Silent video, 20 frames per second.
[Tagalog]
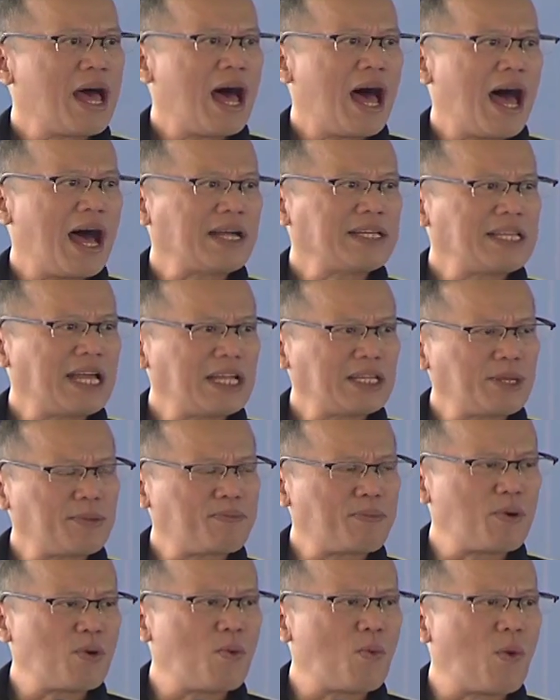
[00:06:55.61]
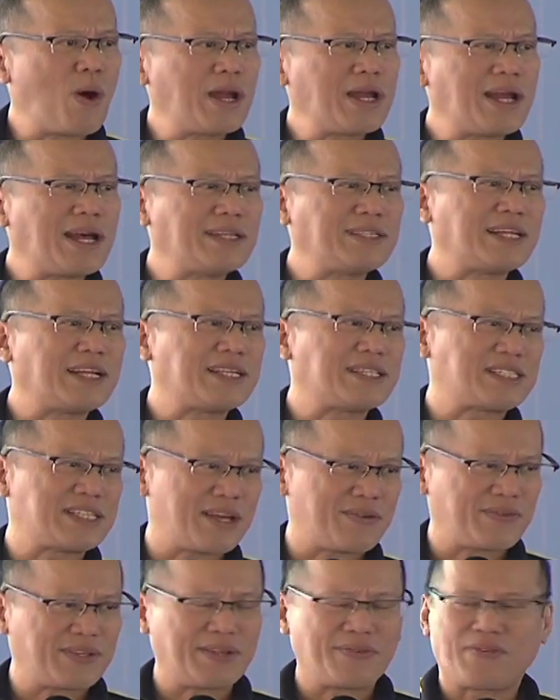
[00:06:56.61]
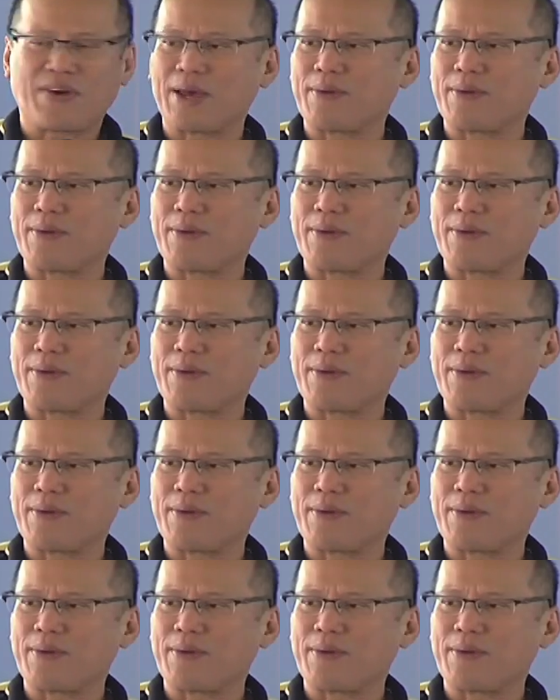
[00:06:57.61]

ang dati pong 175.4